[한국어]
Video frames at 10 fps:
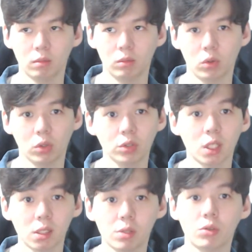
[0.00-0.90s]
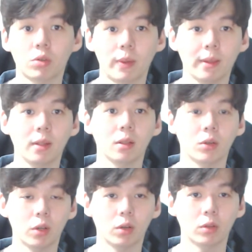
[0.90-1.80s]
뭐 여기서 자체적으로 만드는
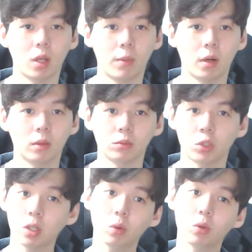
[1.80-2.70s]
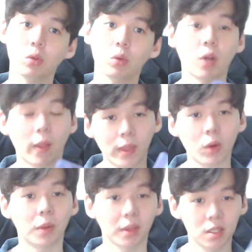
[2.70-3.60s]
거예요. 근데 아마 저작권료는 안 내고
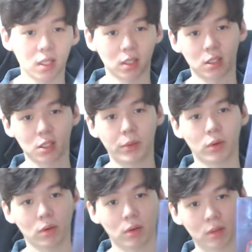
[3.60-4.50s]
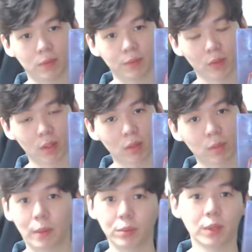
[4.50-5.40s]
만들지 않을까 싶어요. 그럼
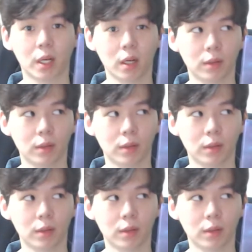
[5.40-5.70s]
가품인가?